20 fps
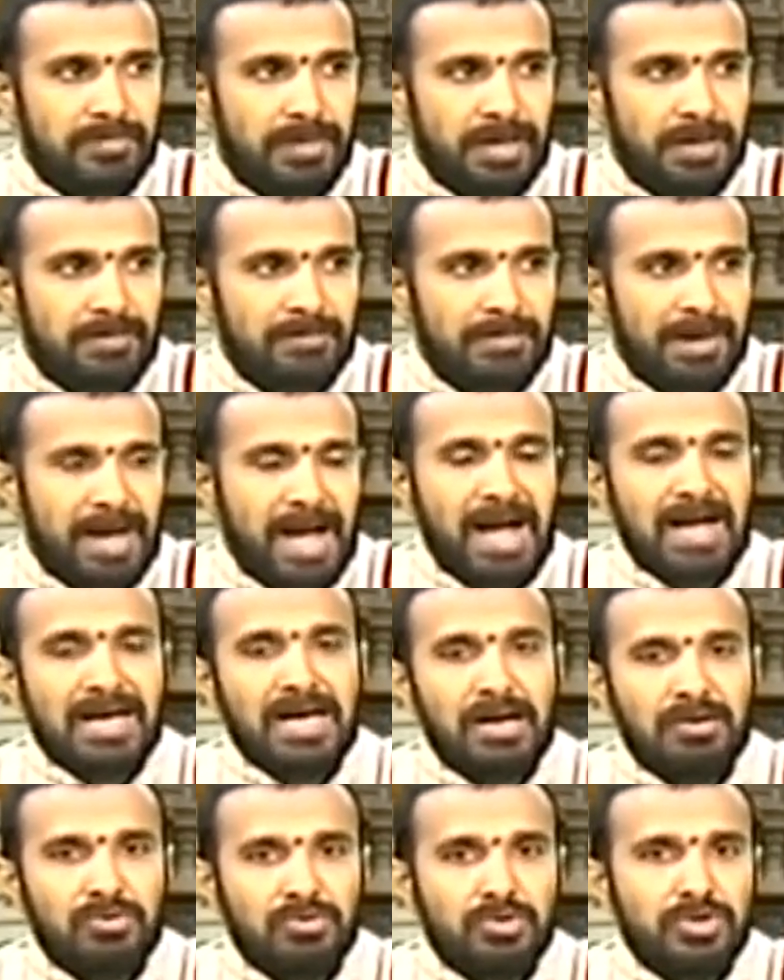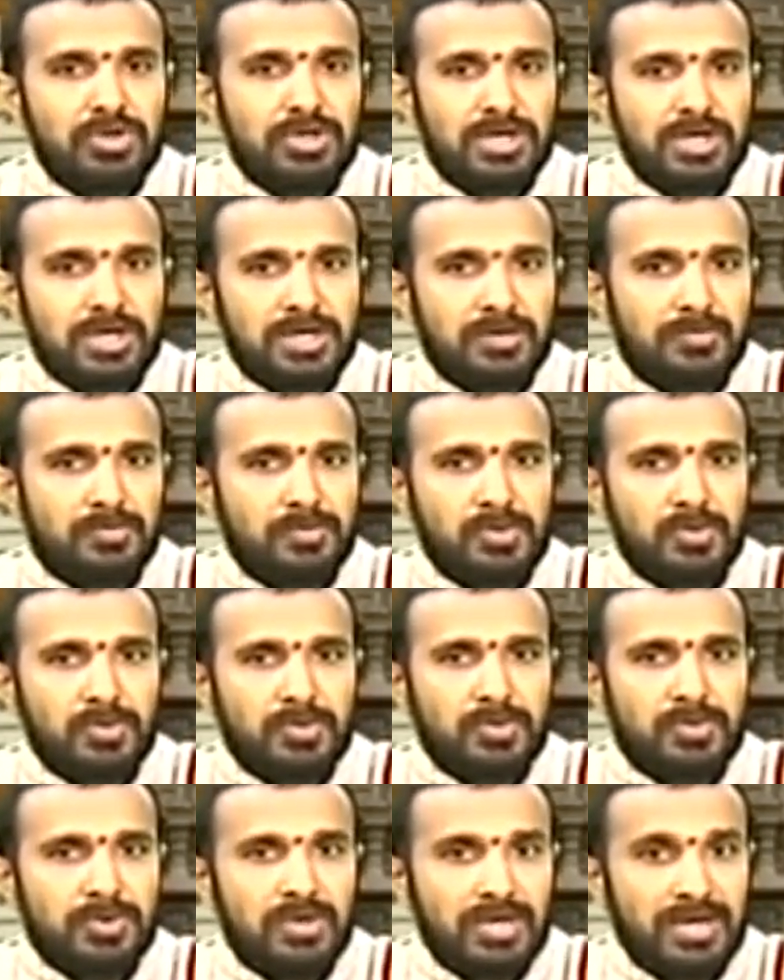బలం బాగా ఉంది అన్నప్పుడు
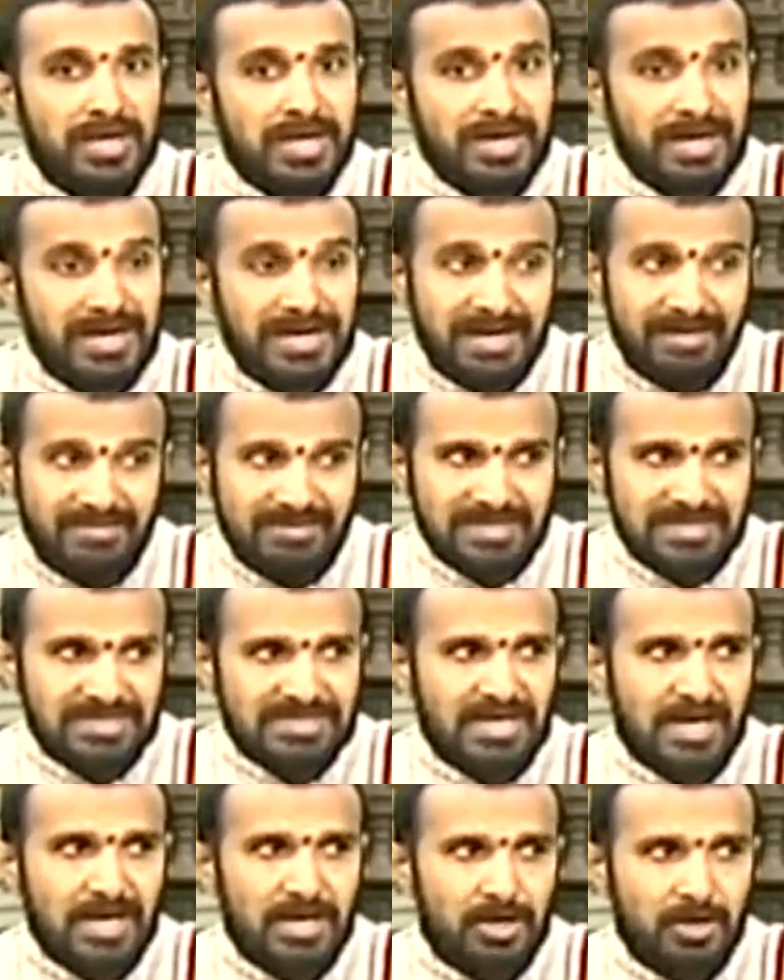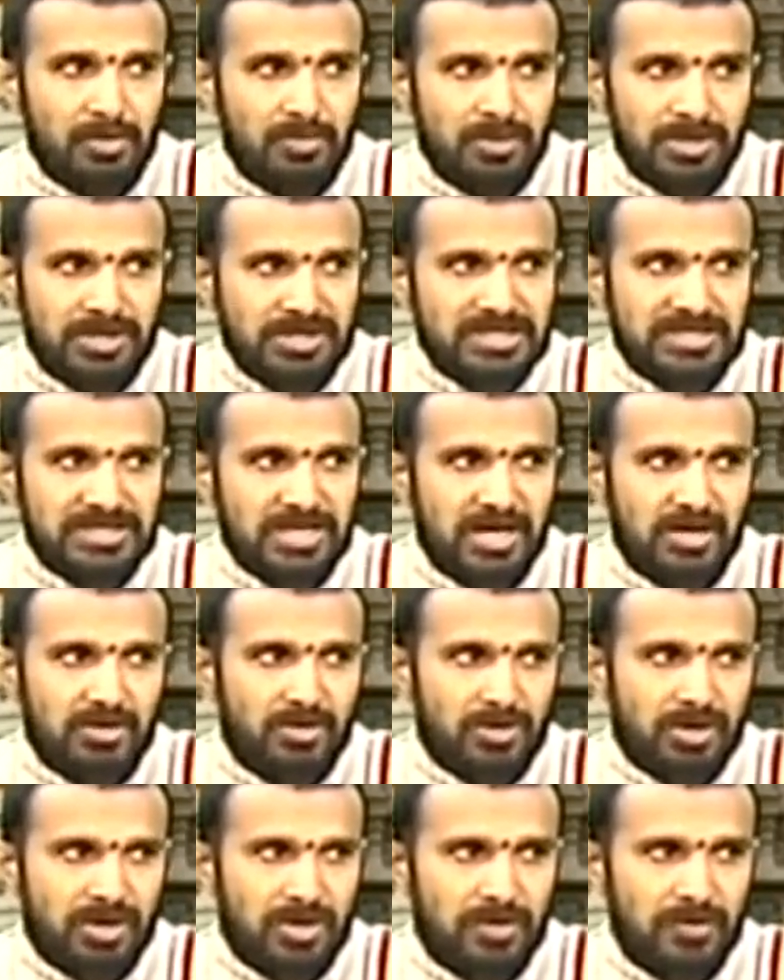రెండవ స్థాయిలో మొదటి
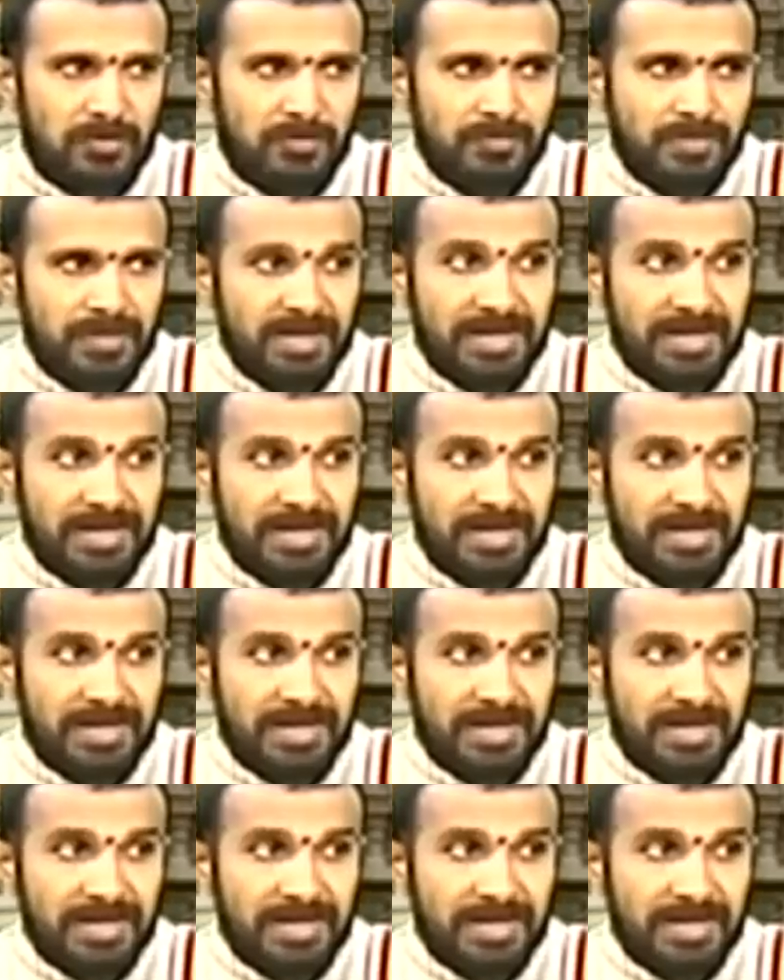స్థాయిలో కాదు